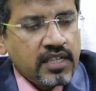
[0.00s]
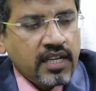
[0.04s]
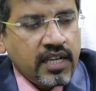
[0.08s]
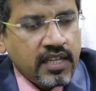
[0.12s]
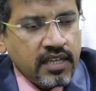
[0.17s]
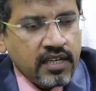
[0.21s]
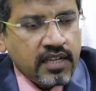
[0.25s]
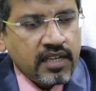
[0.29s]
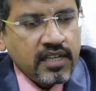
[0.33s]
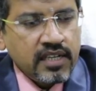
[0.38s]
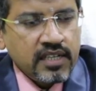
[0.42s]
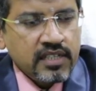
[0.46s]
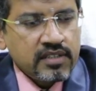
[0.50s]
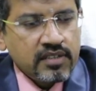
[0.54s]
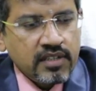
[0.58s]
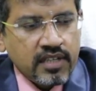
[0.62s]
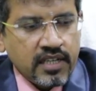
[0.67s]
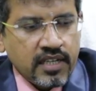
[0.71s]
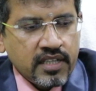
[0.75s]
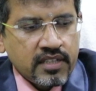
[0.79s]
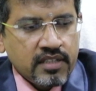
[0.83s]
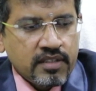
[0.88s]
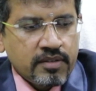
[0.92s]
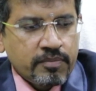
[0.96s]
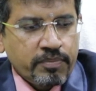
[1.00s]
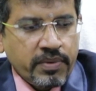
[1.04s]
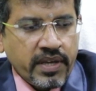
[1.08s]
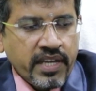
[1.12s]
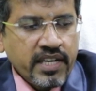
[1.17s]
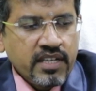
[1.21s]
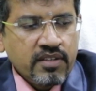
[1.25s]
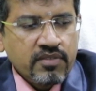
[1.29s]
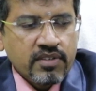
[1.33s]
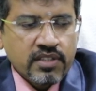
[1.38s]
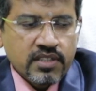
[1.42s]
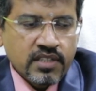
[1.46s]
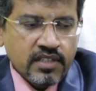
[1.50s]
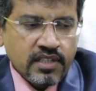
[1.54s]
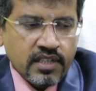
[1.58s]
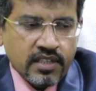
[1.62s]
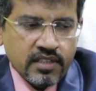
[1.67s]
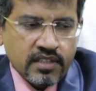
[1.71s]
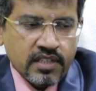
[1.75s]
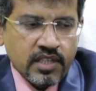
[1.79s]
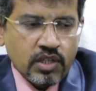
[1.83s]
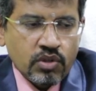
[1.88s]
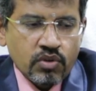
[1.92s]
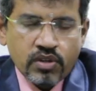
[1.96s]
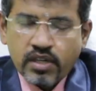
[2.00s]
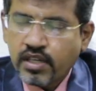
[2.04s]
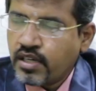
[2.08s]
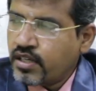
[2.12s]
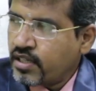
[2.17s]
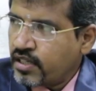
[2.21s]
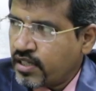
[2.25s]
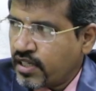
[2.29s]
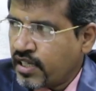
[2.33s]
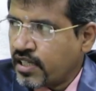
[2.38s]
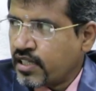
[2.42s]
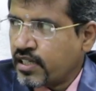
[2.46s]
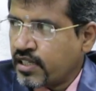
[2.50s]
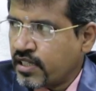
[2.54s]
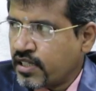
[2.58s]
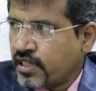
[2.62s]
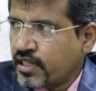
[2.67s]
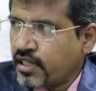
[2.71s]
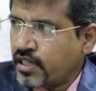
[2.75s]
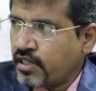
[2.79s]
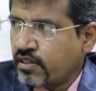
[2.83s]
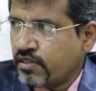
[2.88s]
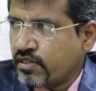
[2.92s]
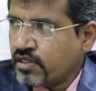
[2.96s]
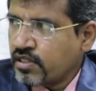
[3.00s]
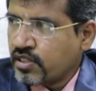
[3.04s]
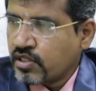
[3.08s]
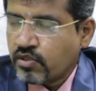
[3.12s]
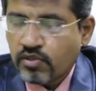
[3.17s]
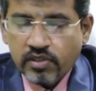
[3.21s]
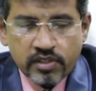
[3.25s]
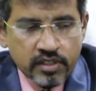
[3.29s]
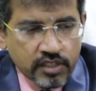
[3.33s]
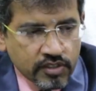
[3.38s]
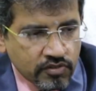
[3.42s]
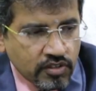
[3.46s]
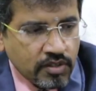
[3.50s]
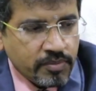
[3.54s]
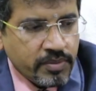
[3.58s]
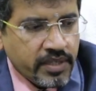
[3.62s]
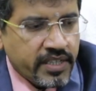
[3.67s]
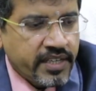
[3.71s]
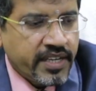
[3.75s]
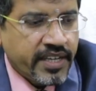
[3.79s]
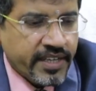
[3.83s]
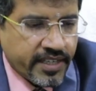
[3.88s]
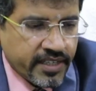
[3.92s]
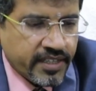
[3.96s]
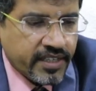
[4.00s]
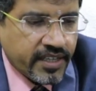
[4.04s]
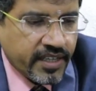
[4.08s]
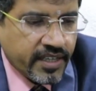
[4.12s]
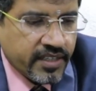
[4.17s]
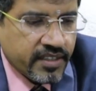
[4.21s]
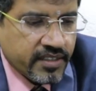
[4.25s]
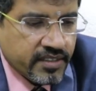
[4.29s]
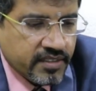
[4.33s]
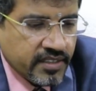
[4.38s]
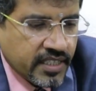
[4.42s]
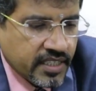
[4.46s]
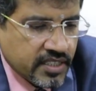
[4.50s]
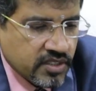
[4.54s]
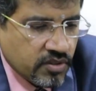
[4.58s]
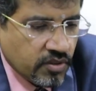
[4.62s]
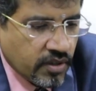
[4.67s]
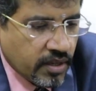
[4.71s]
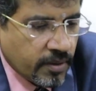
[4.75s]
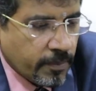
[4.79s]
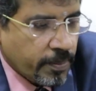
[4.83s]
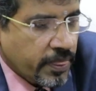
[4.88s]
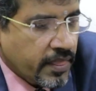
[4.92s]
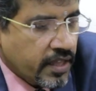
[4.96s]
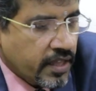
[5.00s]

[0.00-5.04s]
அதனால் அந்த பெயின் வந்து அந்த லோக்கல் அதில் இருக்கிற வந்து இட் வில் இட் வில் பி டேக்கன் கேர் ஆக்சுவலாக